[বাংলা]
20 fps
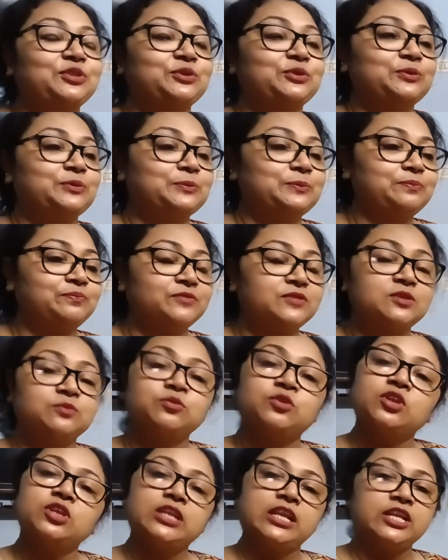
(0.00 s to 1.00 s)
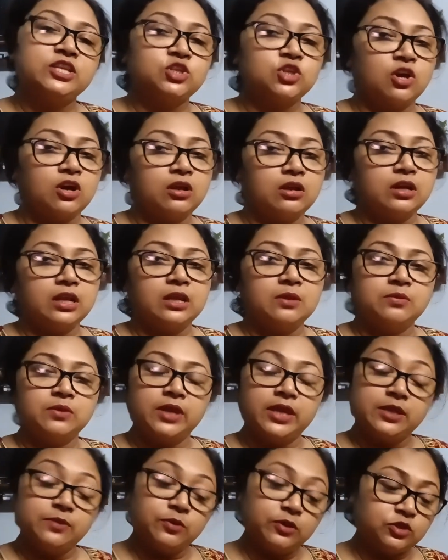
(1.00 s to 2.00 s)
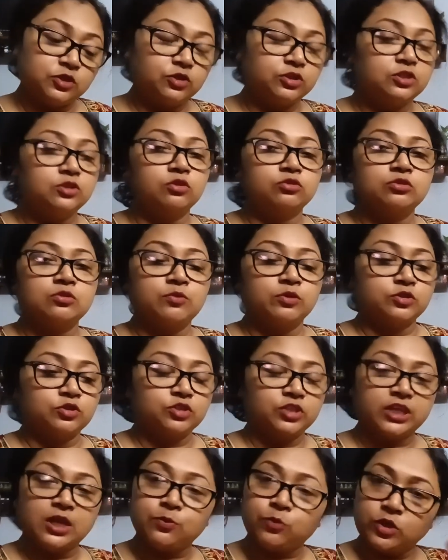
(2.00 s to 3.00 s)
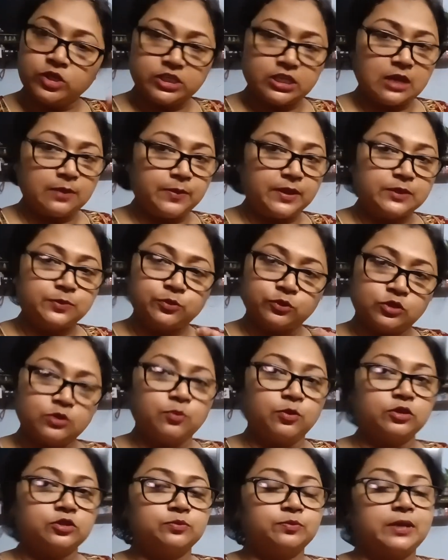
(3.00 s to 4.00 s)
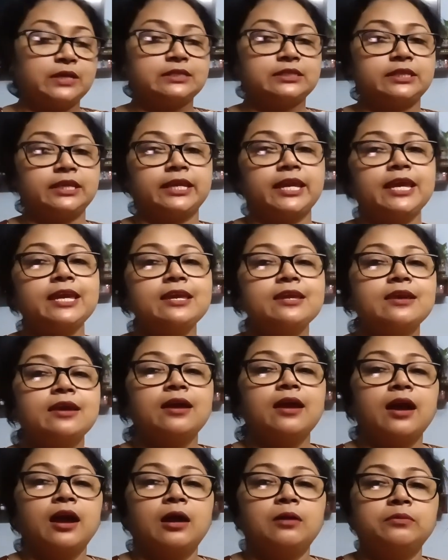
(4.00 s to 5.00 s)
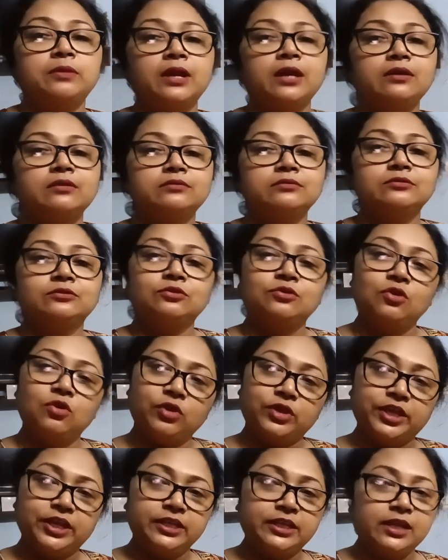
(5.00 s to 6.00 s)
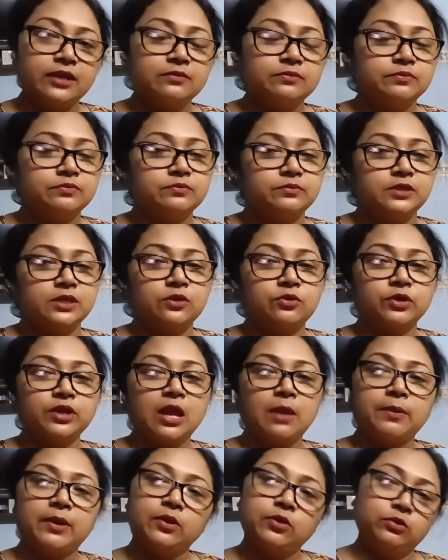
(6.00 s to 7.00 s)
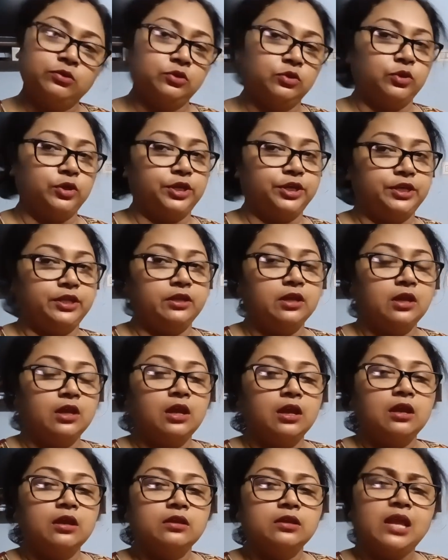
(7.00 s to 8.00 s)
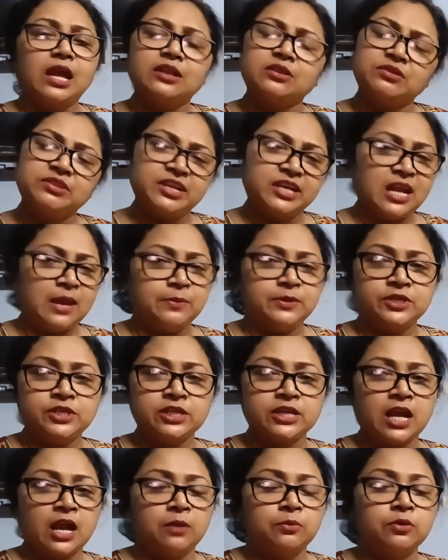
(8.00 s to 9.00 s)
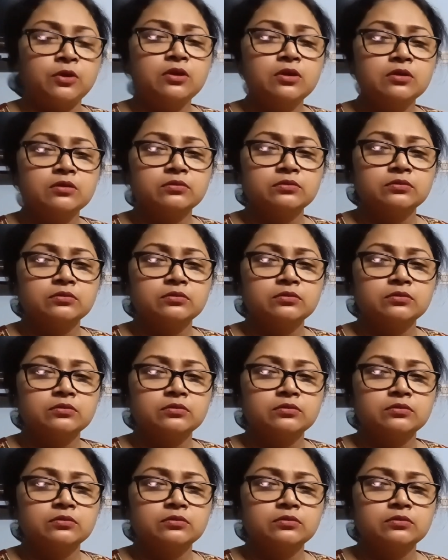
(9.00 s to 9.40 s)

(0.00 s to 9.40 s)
তো বলে তাহলে চল এই এই বছর নতুন বছর থেকে বৈশাখ মাস প্রথম মাস থেকেই আমরা নুন লক্ষ্মীটা ইয়ে করে আমরা নুন ধরে নিই একদম নিরামিষই খাবো